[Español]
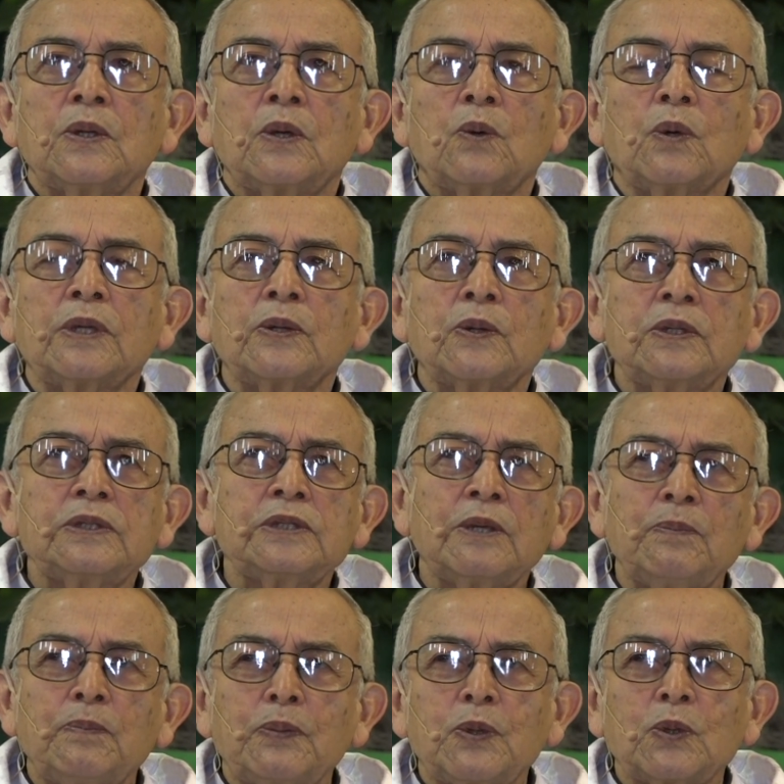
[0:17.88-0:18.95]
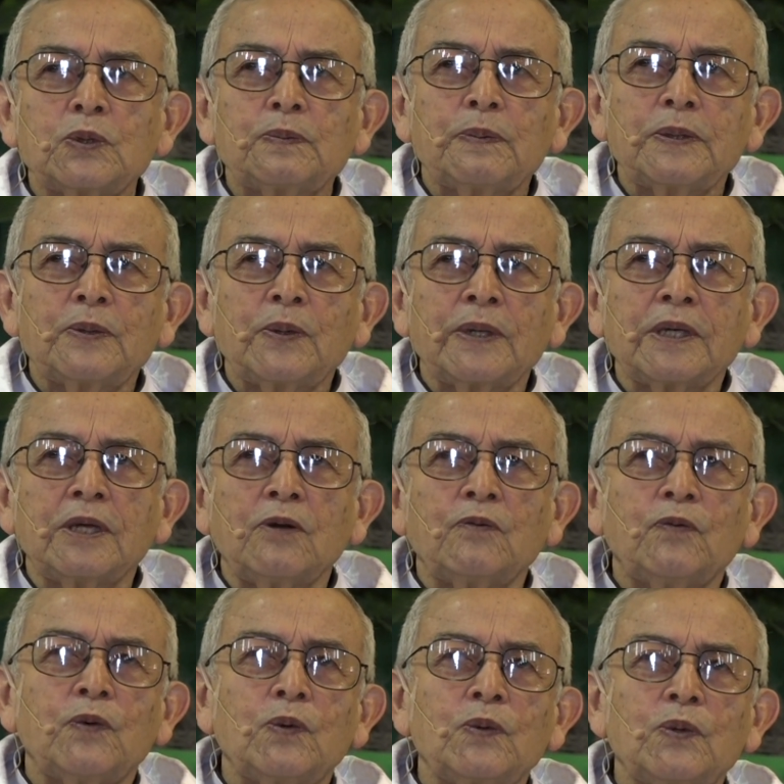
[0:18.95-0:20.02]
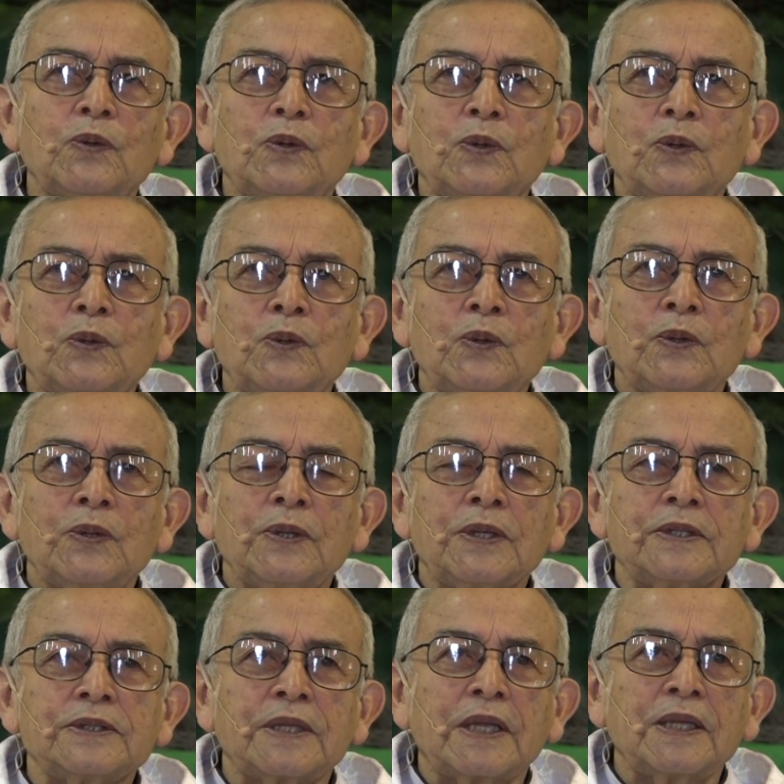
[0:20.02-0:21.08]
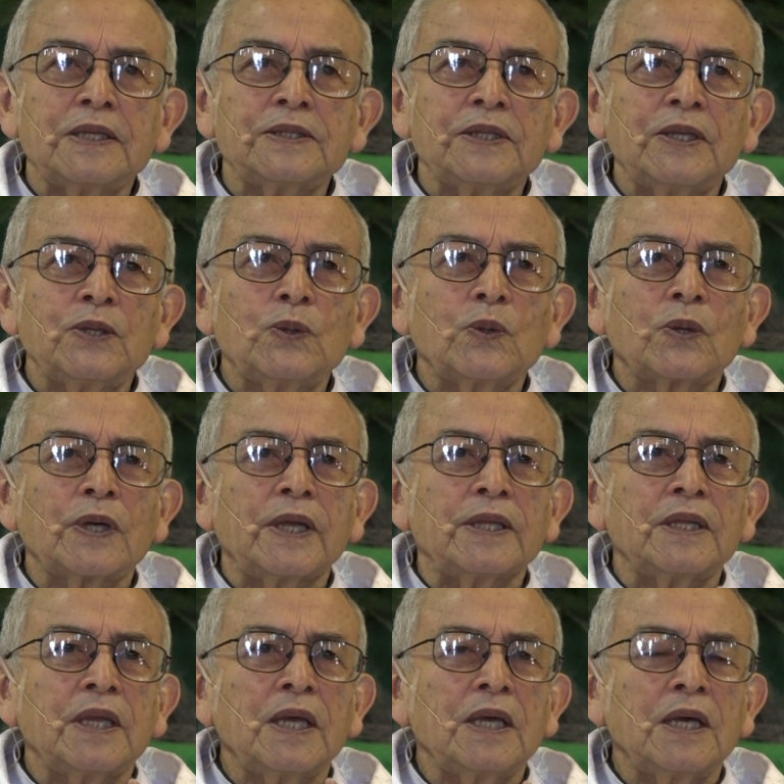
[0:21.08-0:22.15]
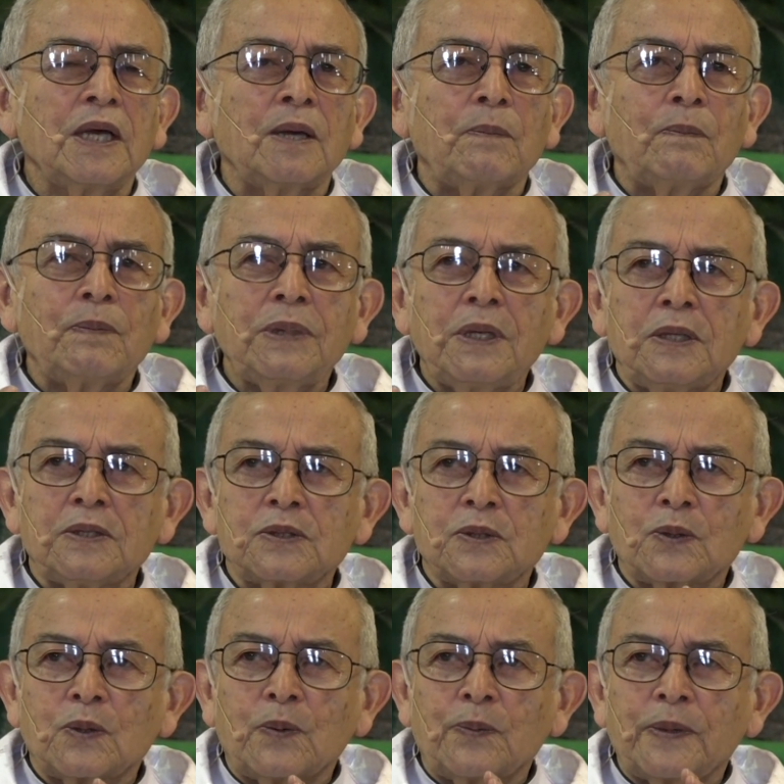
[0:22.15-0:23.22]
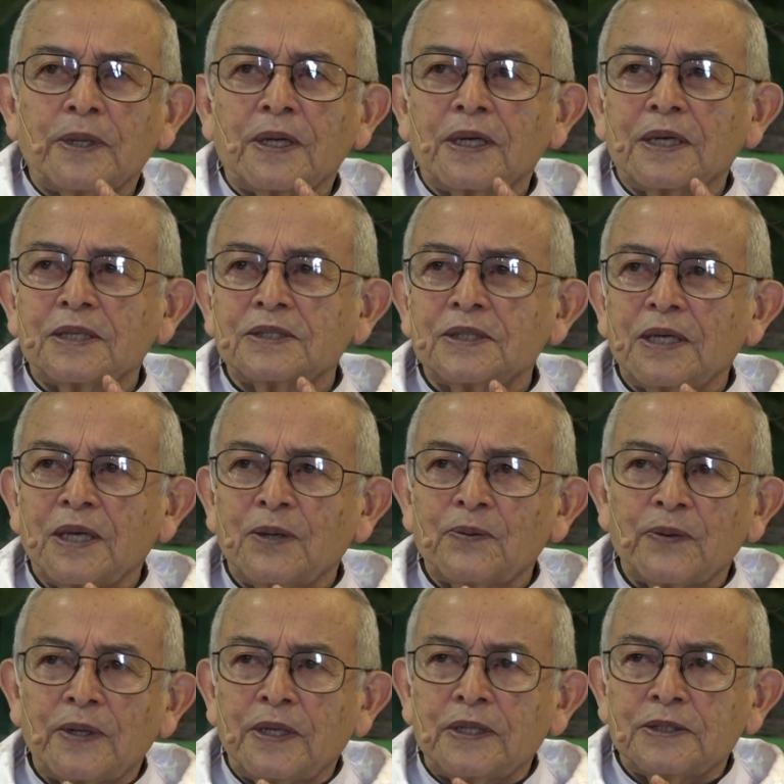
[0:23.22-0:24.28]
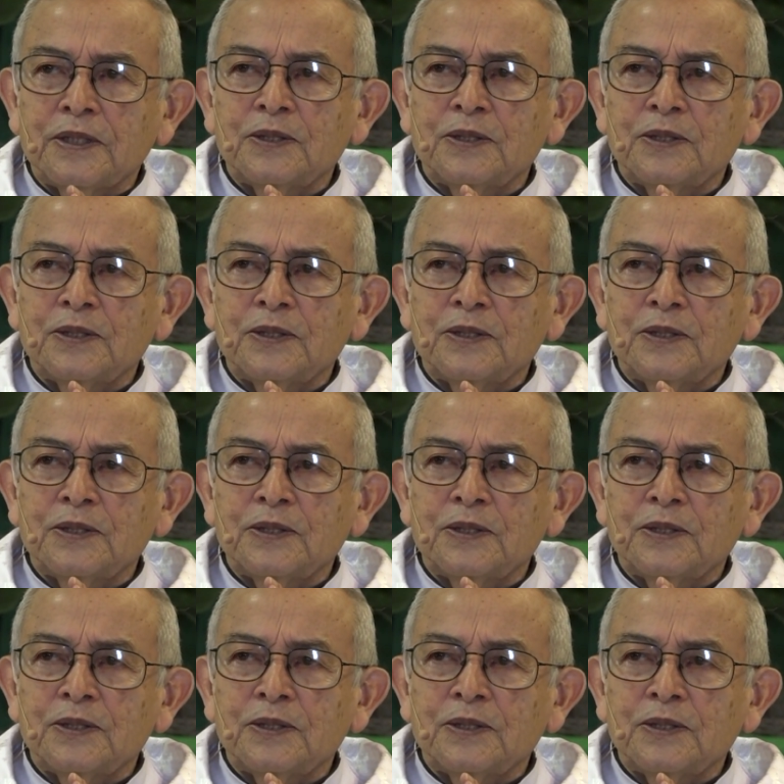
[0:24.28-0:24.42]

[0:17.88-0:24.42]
Cuando dicen próspero en el fondo están diciendo que tenga pisto para que sea feliz.